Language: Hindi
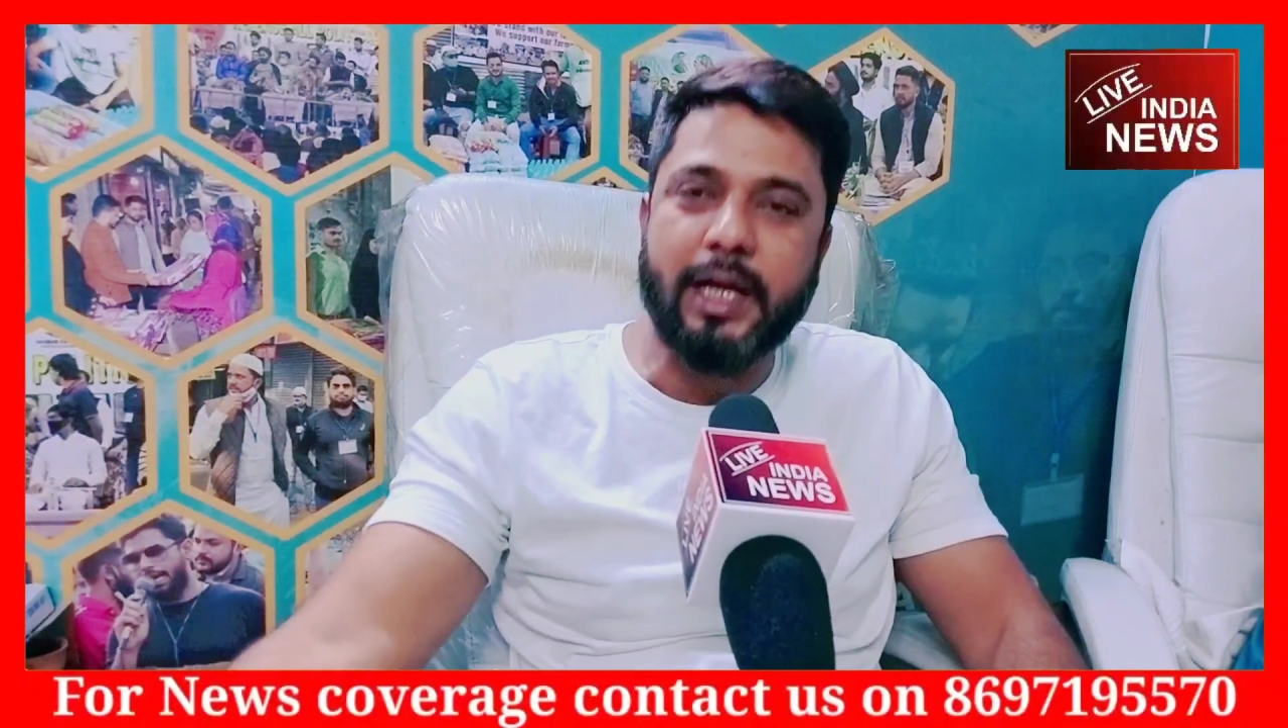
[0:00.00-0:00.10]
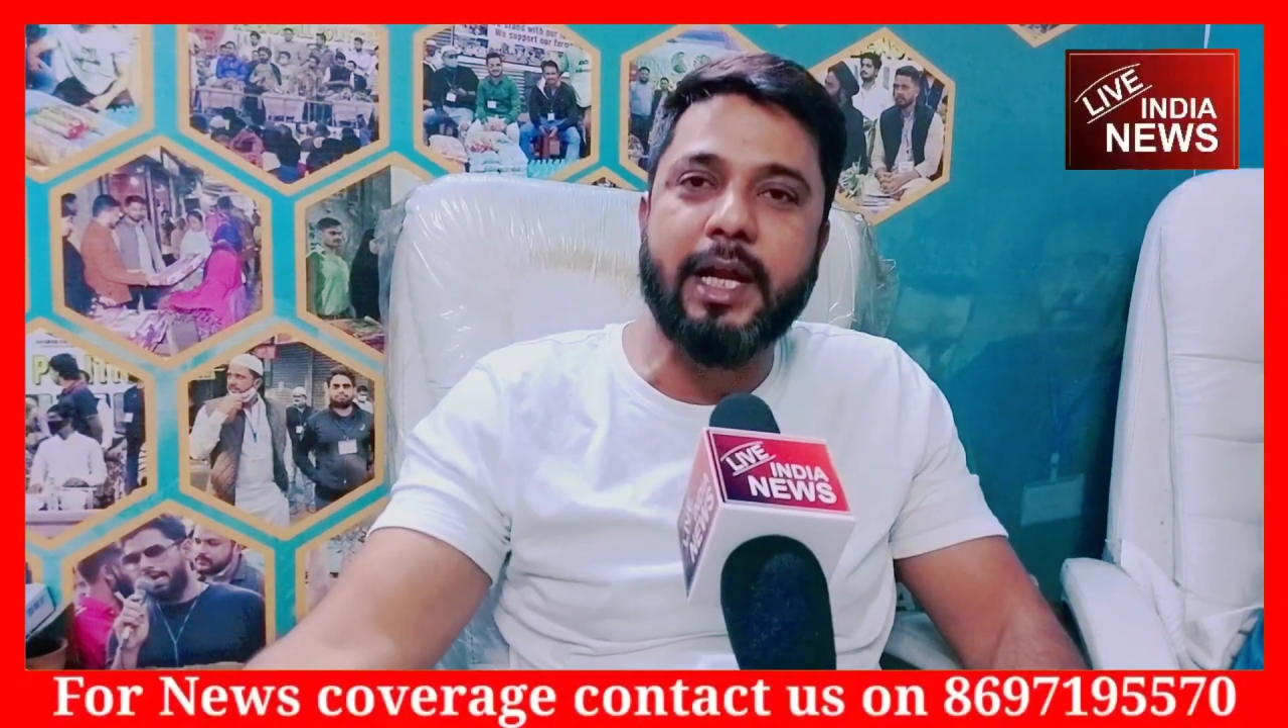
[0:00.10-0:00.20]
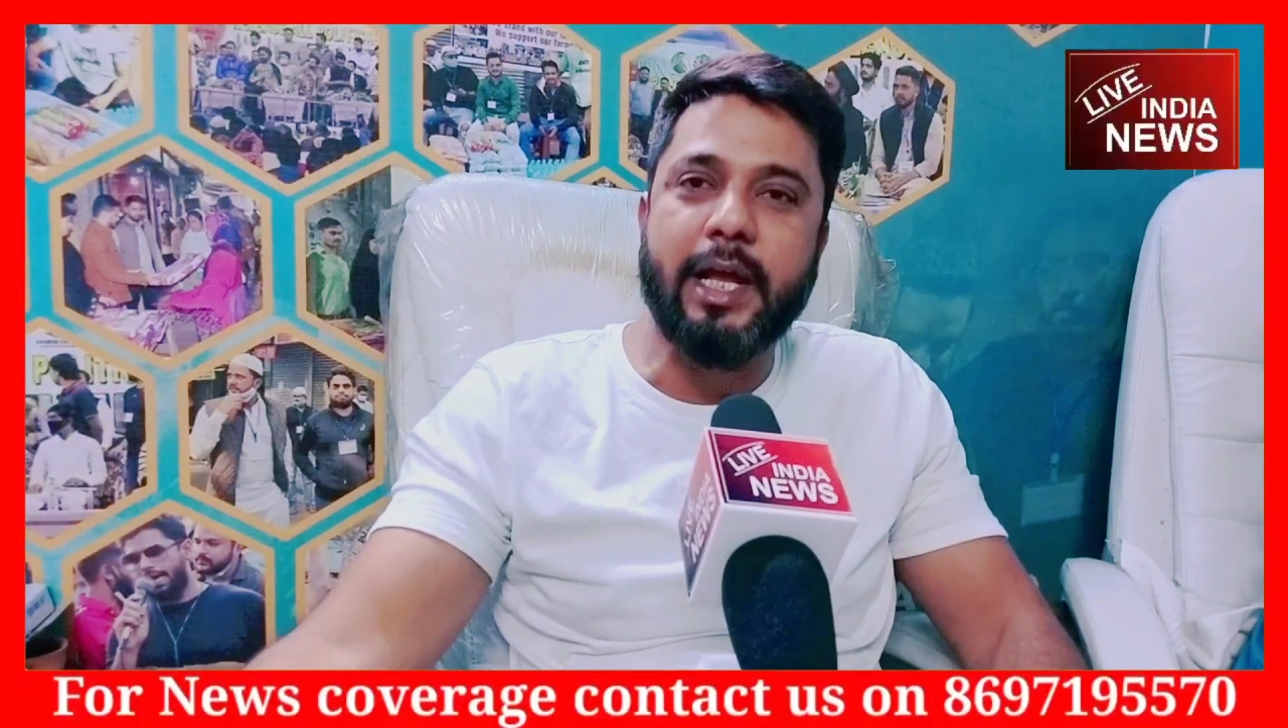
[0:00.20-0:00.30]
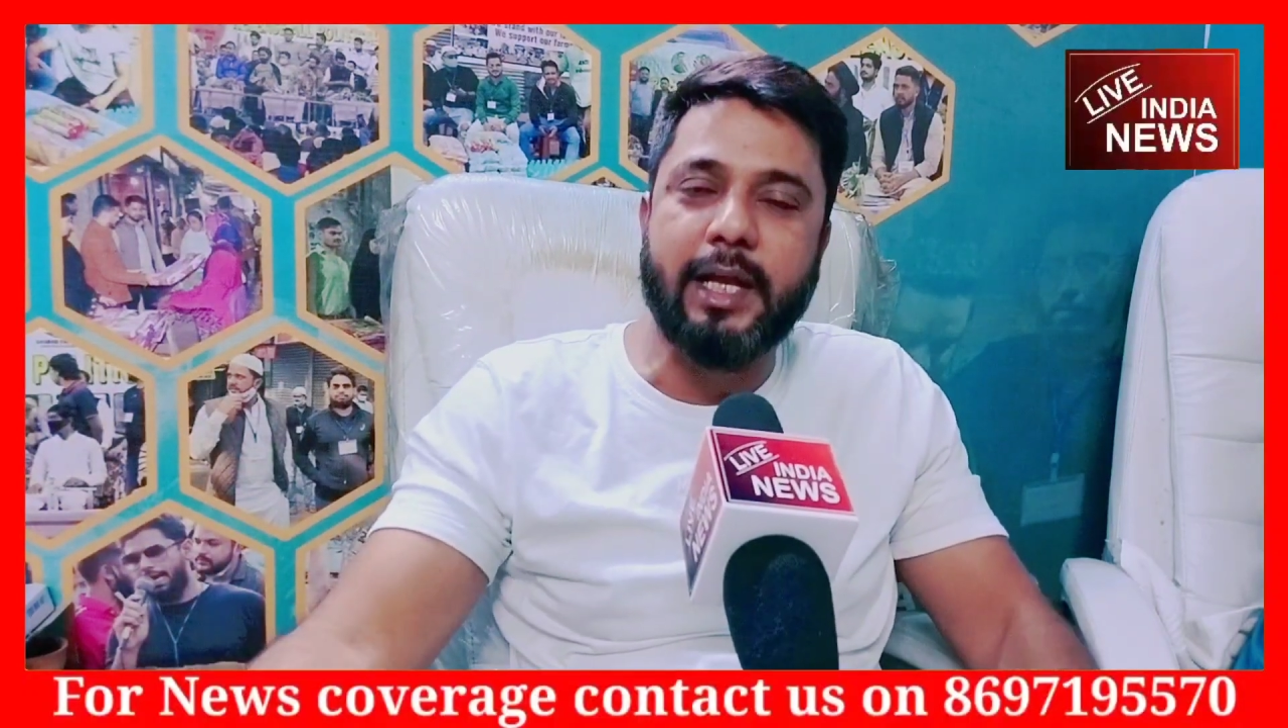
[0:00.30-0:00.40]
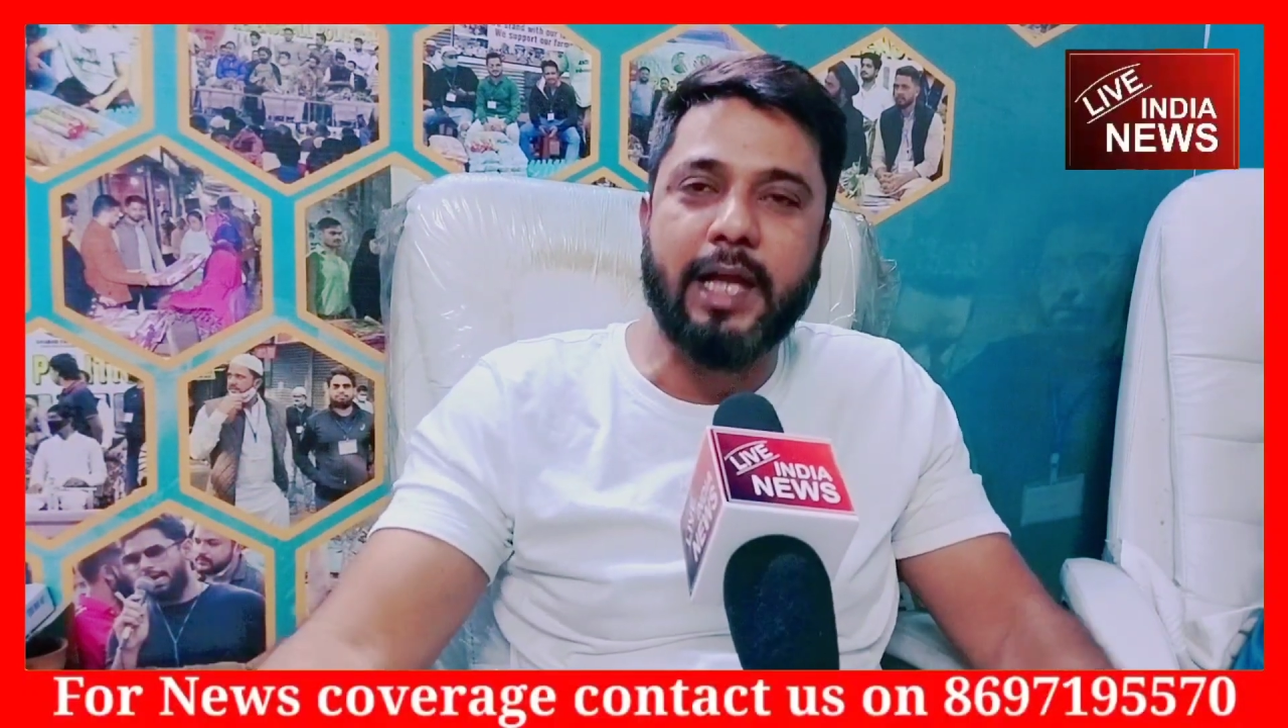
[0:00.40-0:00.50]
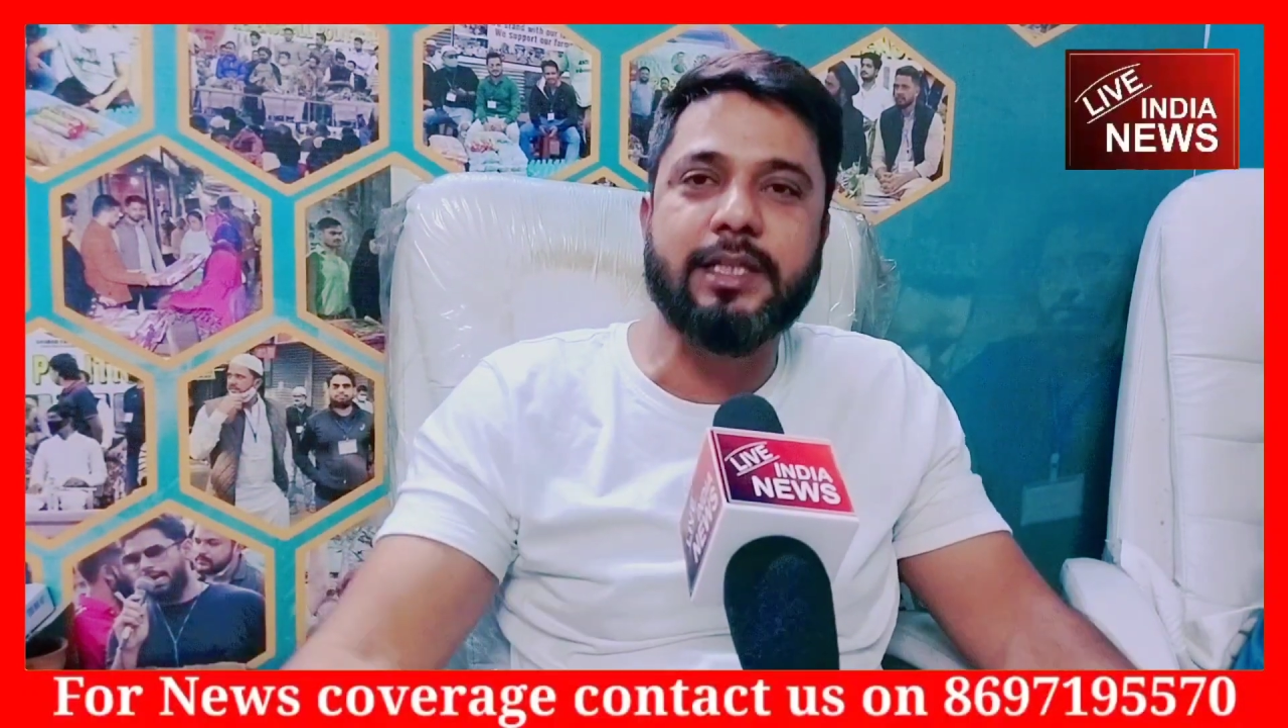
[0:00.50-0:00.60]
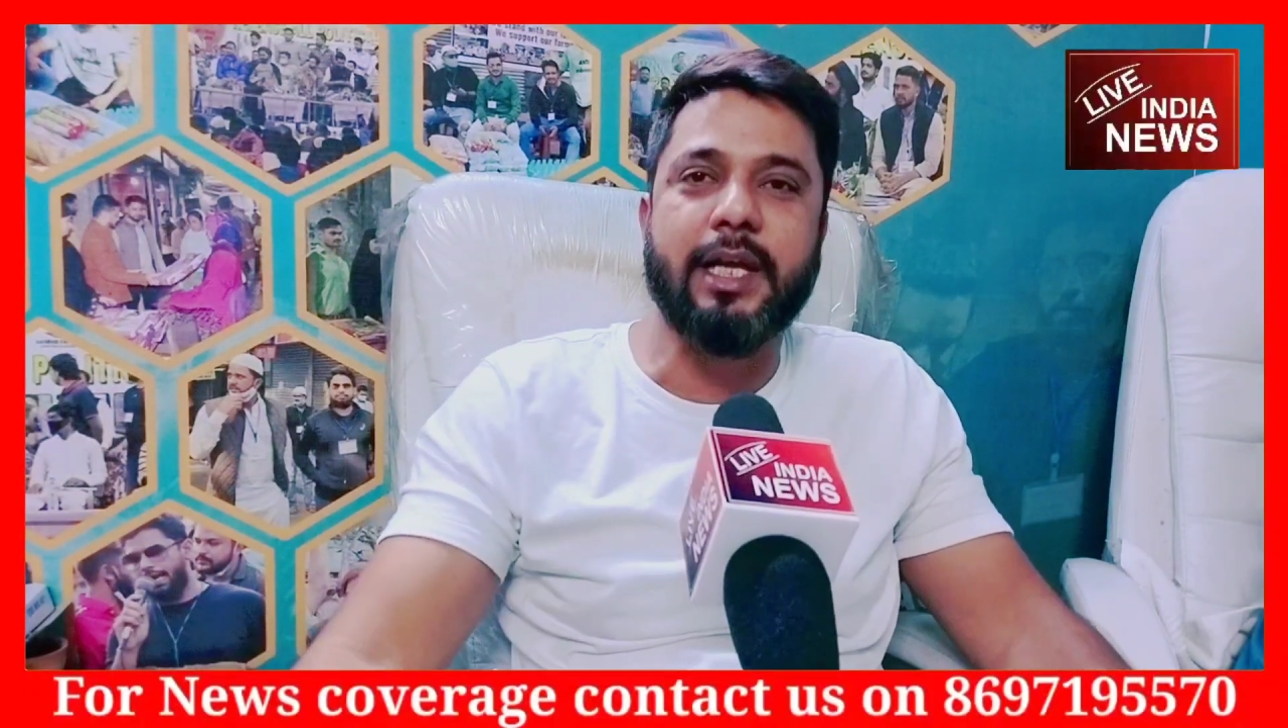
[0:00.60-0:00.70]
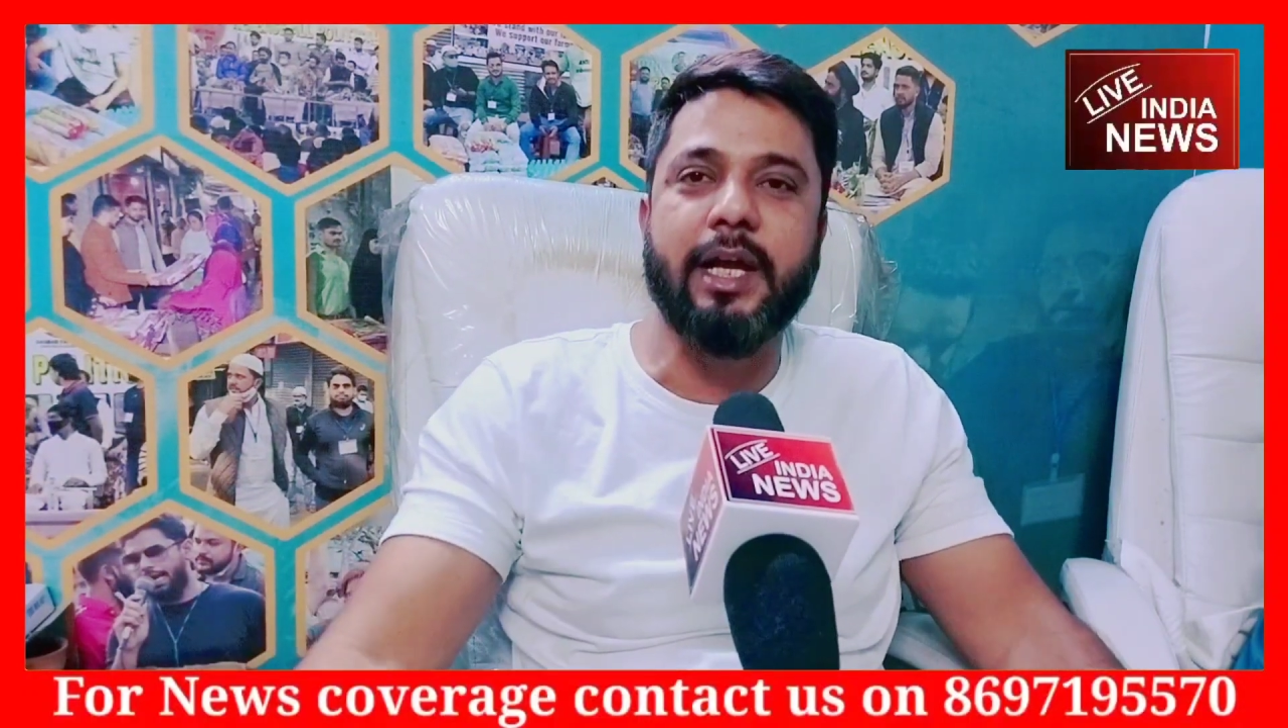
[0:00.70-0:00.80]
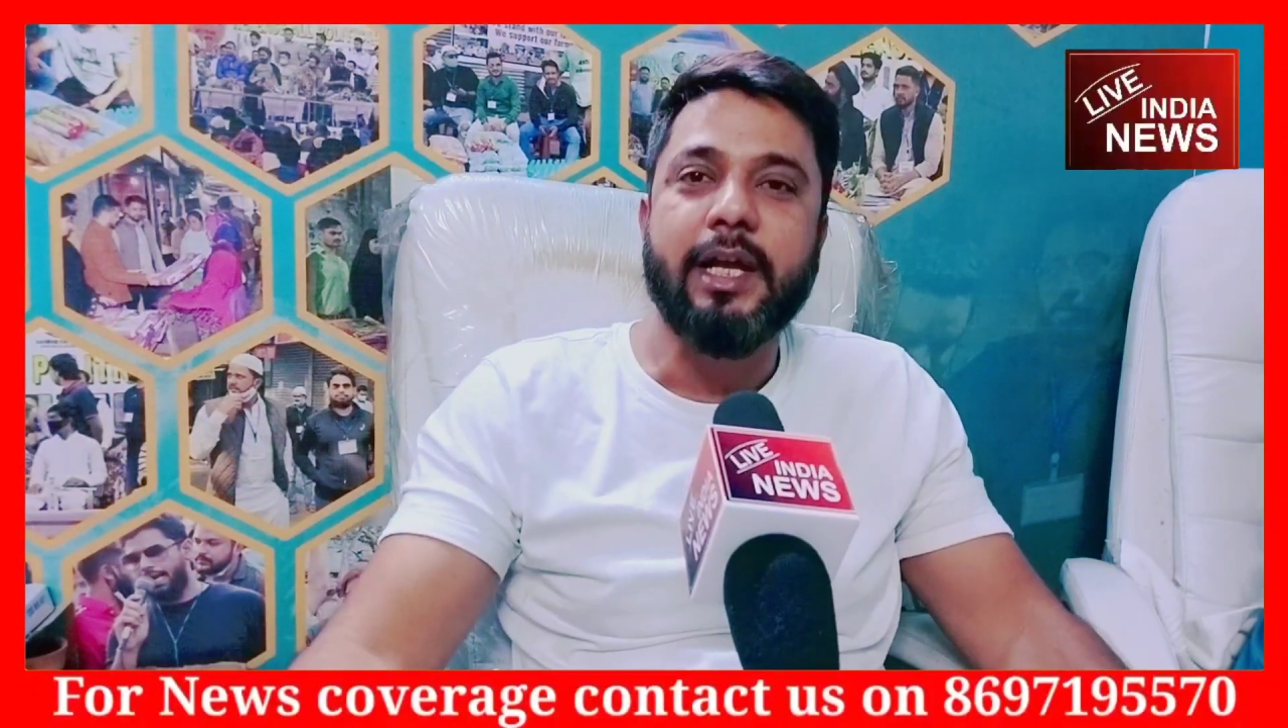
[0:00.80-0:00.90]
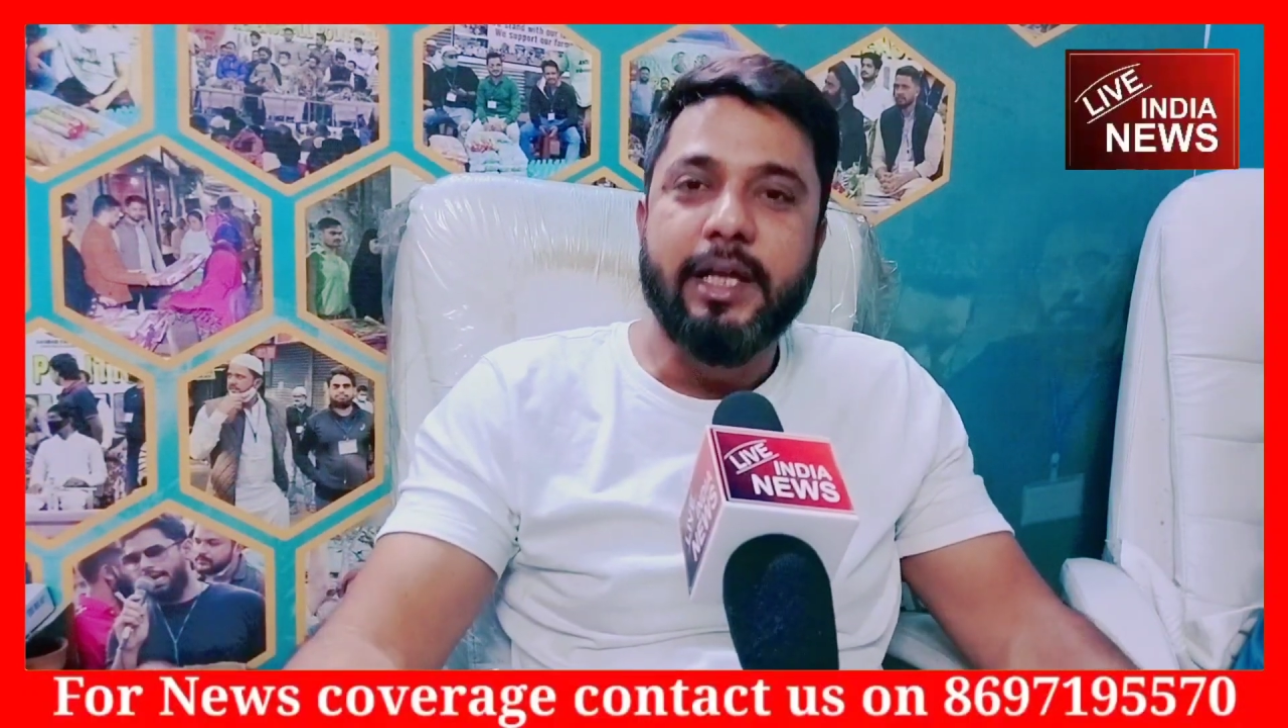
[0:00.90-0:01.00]
करना एक
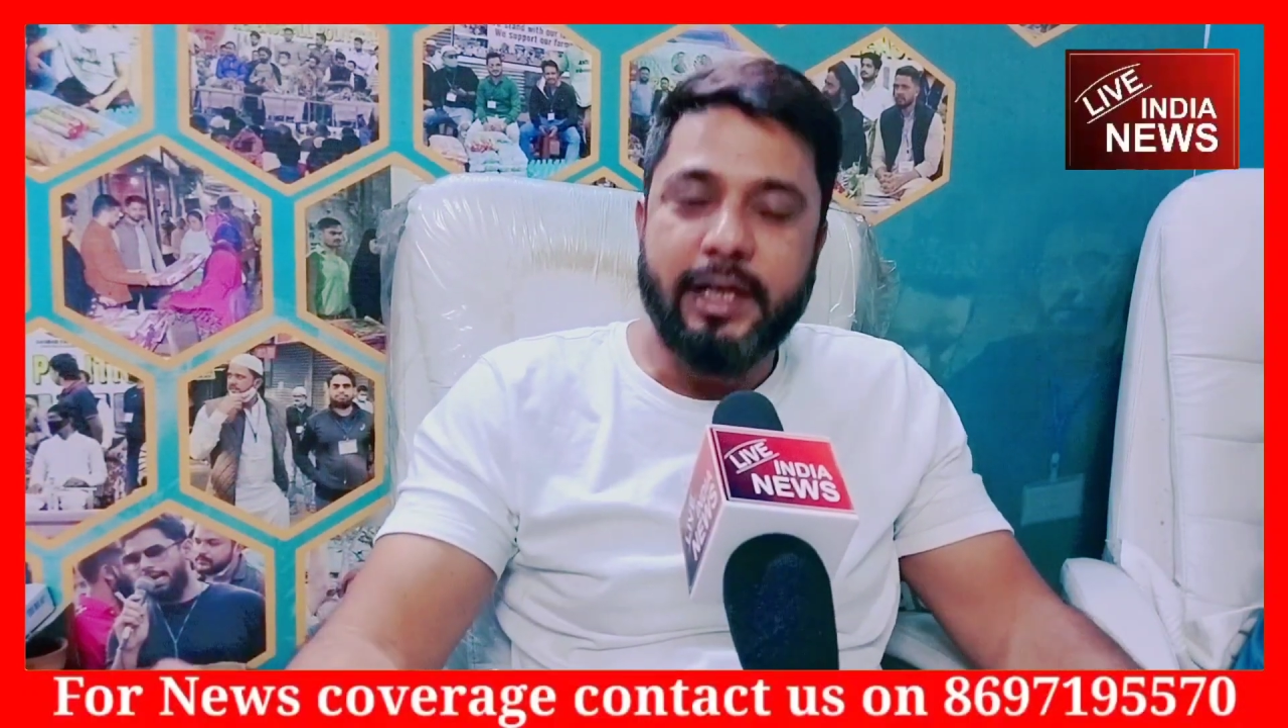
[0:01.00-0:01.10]
रास्ता है